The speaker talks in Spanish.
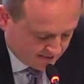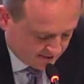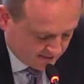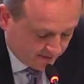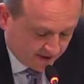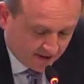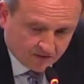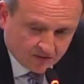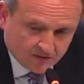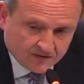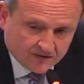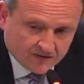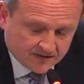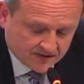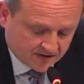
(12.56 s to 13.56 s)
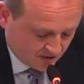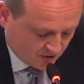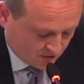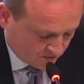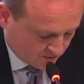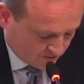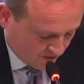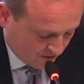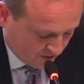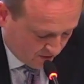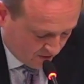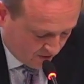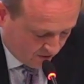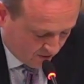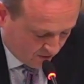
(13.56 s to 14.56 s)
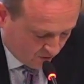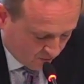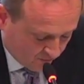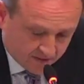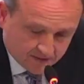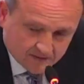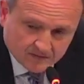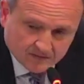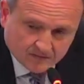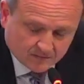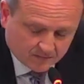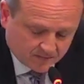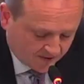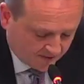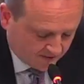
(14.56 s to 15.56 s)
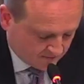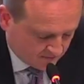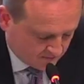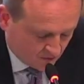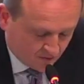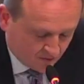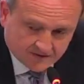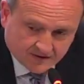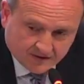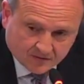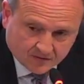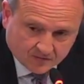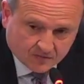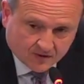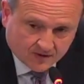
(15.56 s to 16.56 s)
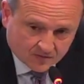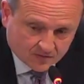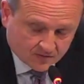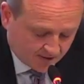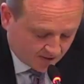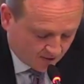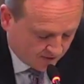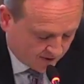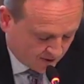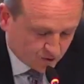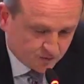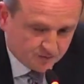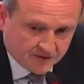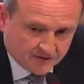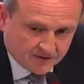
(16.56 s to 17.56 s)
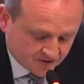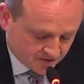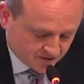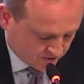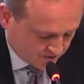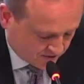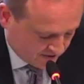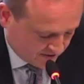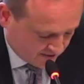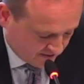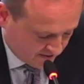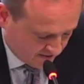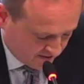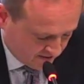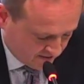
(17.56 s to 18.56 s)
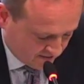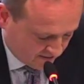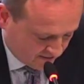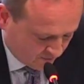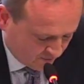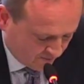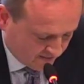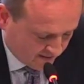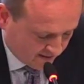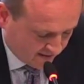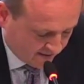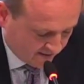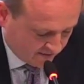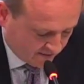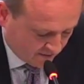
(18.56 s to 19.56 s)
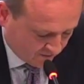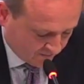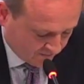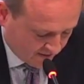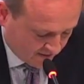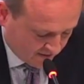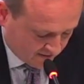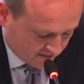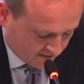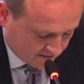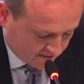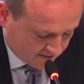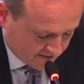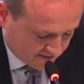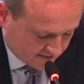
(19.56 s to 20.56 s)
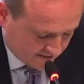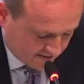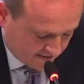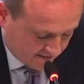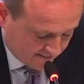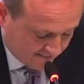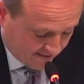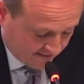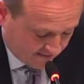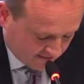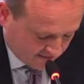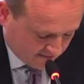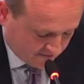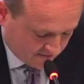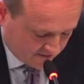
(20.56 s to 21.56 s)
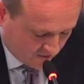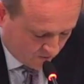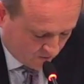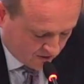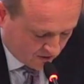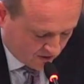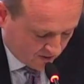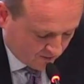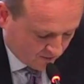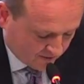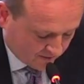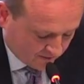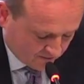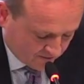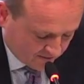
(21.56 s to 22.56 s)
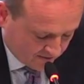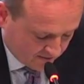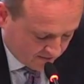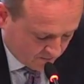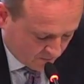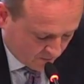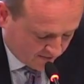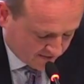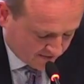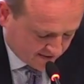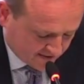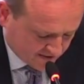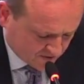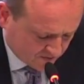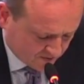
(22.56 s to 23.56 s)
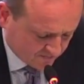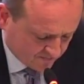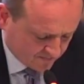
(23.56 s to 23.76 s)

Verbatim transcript: explicaciones del señor Gómez. contestación ha dado datos precisos y, enormemente agradecido. Sí que decir, en cuanto a la valoración, y bueno, en este caso